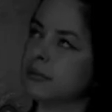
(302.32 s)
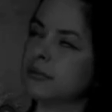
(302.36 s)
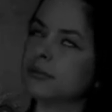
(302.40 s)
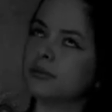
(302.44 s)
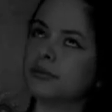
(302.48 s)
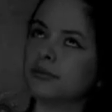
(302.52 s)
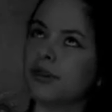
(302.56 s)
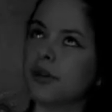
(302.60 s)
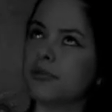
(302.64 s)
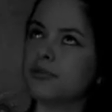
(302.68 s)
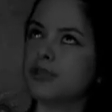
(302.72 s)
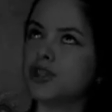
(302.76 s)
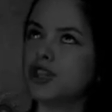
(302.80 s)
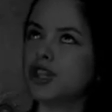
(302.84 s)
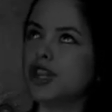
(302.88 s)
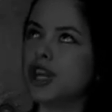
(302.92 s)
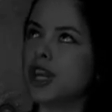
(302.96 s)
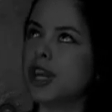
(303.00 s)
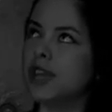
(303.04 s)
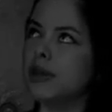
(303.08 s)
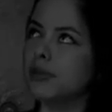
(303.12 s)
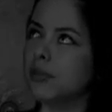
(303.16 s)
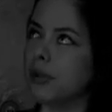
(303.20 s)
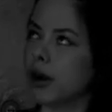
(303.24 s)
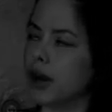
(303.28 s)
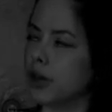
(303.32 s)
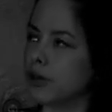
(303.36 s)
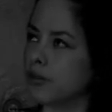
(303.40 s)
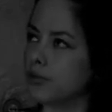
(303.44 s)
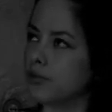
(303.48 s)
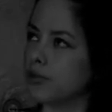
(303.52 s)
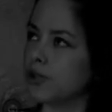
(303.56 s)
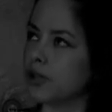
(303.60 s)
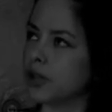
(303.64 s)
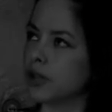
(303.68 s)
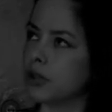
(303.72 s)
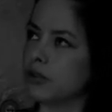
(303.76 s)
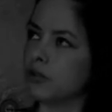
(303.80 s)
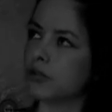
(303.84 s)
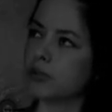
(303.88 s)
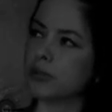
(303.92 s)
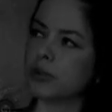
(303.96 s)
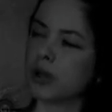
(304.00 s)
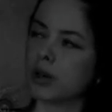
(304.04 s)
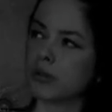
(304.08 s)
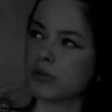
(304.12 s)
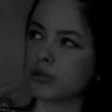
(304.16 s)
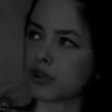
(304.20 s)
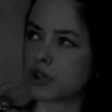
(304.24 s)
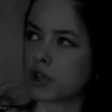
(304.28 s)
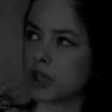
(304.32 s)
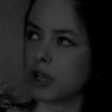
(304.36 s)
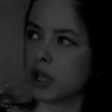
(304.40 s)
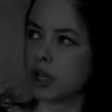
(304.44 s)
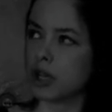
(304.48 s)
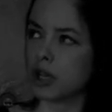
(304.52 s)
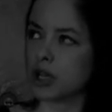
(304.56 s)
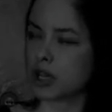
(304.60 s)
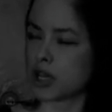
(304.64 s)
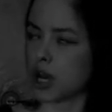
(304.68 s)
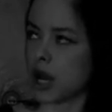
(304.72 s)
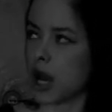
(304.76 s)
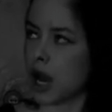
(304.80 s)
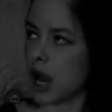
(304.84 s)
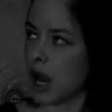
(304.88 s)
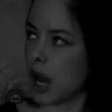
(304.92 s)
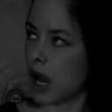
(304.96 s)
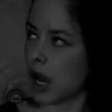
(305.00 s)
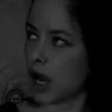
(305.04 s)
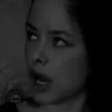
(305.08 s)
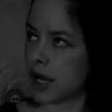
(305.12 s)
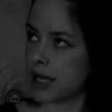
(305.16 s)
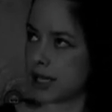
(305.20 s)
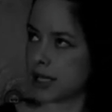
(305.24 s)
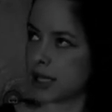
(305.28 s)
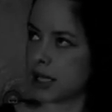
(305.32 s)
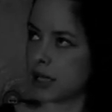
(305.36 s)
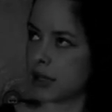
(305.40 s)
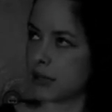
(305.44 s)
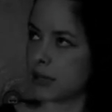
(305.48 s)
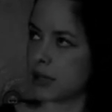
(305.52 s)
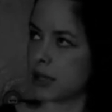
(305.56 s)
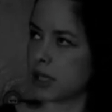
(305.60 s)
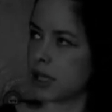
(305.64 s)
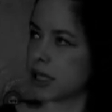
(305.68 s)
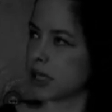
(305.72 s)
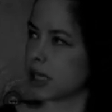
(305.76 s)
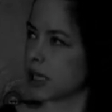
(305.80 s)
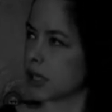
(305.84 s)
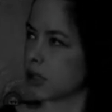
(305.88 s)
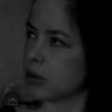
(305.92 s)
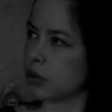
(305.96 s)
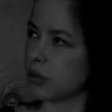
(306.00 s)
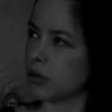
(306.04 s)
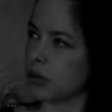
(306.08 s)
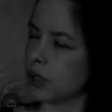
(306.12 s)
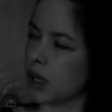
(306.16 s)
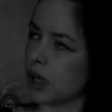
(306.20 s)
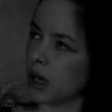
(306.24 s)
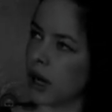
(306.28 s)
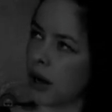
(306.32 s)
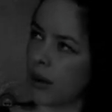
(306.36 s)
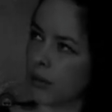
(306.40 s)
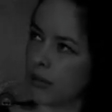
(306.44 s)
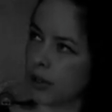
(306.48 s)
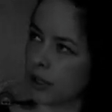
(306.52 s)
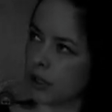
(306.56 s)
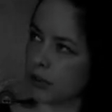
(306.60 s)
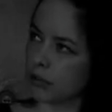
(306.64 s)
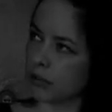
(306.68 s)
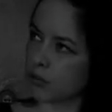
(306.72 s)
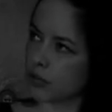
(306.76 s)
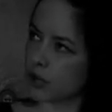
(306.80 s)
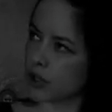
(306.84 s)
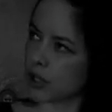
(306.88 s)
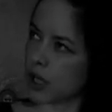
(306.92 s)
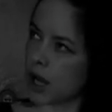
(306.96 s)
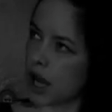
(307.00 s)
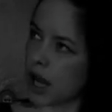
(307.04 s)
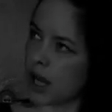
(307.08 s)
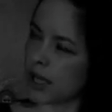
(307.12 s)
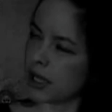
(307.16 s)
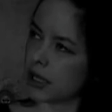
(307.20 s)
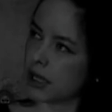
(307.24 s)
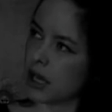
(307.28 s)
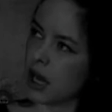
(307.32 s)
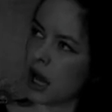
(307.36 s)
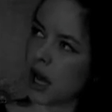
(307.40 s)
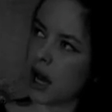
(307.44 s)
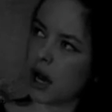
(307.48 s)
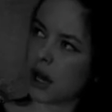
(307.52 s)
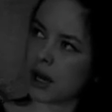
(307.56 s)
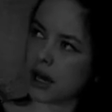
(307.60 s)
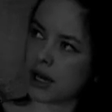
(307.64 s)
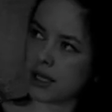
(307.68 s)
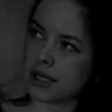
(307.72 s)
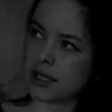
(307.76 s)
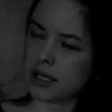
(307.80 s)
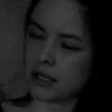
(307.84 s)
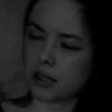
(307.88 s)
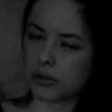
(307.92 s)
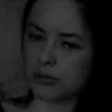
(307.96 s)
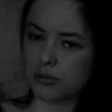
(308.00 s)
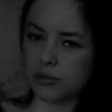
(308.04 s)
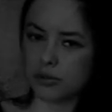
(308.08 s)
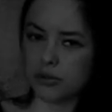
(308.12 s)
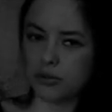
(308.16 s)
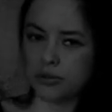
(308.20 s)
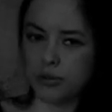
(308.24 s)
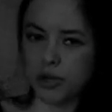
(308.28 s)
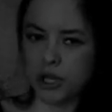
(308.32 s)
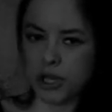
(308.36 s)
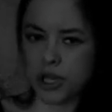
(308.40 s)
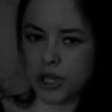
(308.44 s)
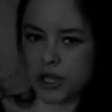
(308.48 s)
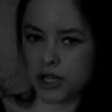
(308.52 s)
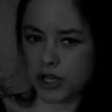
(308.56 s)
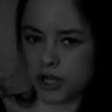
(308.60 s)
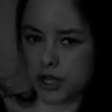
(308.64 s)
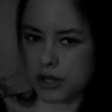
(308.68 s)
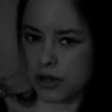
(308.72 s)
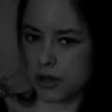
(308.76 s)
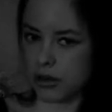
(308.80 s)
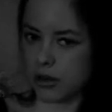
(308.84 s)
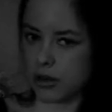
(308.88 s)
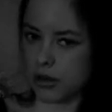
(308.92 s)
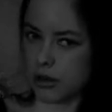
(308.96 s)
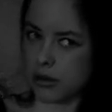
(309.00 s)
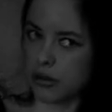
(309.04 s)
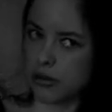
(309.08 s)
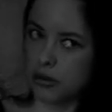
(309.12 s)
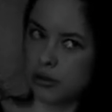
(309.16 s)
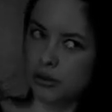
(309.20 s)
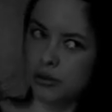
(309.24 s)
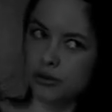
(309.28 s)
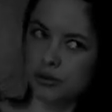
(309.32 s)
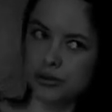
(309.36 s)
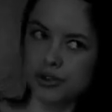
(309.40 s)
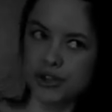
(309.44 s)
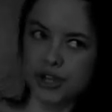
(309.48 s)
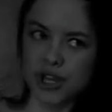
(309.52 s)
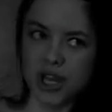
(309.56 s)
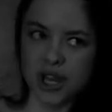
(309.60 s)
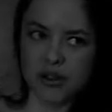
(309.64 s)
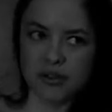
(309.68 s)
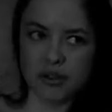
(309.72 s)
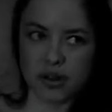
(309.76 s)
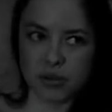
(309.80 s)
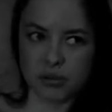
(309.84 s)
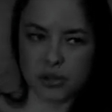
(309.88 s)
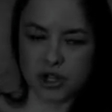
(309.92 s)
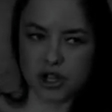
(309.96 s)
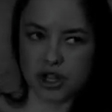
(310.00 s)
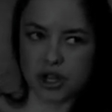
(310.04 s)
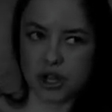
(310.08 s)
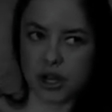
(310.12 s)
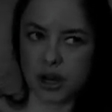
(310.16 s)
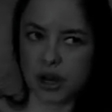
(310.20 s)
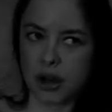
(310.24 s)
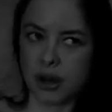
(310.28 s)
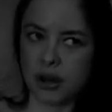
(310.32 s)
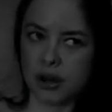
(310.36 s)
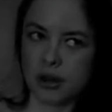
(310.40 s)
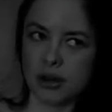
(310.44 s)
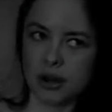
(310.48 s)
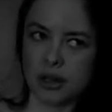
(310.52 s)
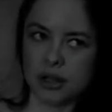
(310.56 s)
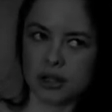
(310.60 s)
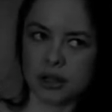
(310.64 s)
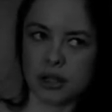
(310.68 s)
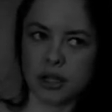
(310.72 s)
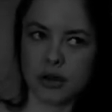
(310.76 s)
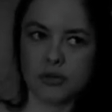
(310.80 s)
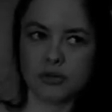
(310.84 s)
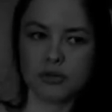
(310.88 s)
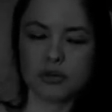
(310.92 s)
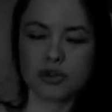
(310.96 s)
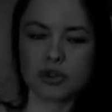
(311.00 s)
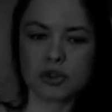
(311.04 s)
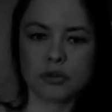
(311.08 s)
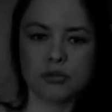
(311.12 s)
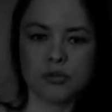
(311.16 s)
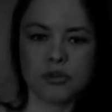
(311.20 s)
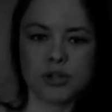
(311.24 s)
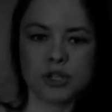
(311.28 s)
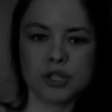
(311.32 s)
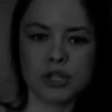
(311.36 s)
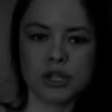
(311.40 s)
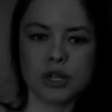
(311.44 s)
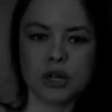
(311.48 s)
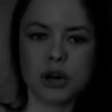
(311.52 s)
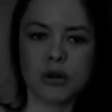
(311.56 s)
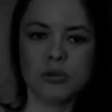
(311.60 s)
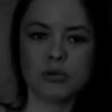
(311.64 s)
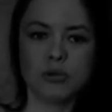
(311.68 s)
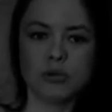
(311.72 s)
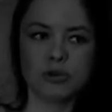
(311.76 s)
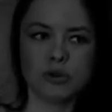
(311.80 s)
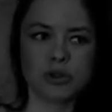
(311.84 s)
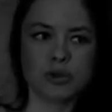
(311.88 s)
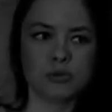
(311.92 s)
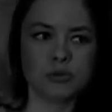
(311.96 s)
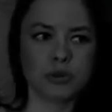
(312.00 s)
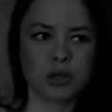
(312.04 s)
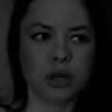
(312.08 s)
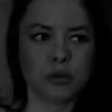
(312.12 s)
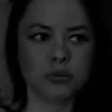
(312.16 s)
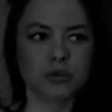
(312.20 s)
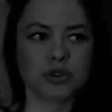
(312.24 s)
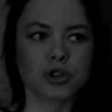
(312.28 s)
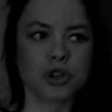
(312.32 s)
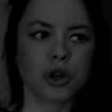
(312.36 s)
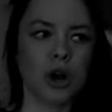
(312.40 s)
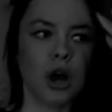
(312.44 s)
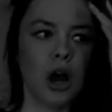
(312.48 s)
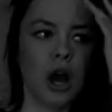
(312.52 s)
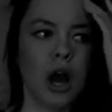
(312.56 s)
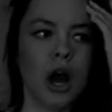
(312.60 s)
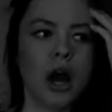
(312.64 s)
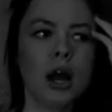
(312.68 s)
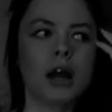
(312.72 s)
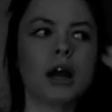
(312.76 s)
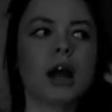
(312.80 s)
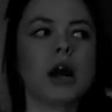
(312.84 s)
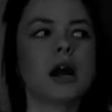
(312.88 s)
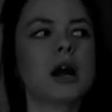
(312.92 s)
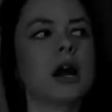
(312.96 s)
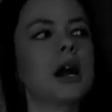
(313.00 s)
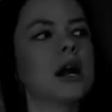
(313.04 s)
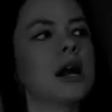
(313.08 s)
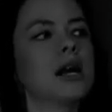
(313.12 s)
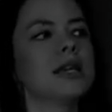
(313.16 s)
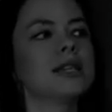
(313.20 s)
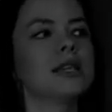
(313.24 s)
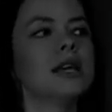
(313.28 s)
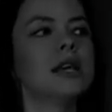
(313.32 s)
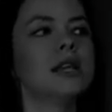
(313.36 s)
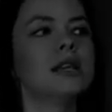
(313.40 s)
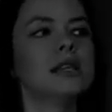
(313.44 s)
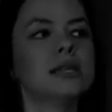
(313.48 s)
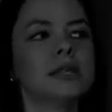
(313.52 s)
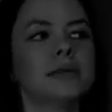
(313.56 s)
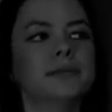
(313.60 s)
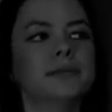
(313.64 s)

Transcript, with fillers: вообще не боюсь этого, потому что я даже хотела бы, если кто-то об этом узнает, хотела бы уберечь э, людей вообще а, от того, чтобы с ней работать. Потому что, как оказалось,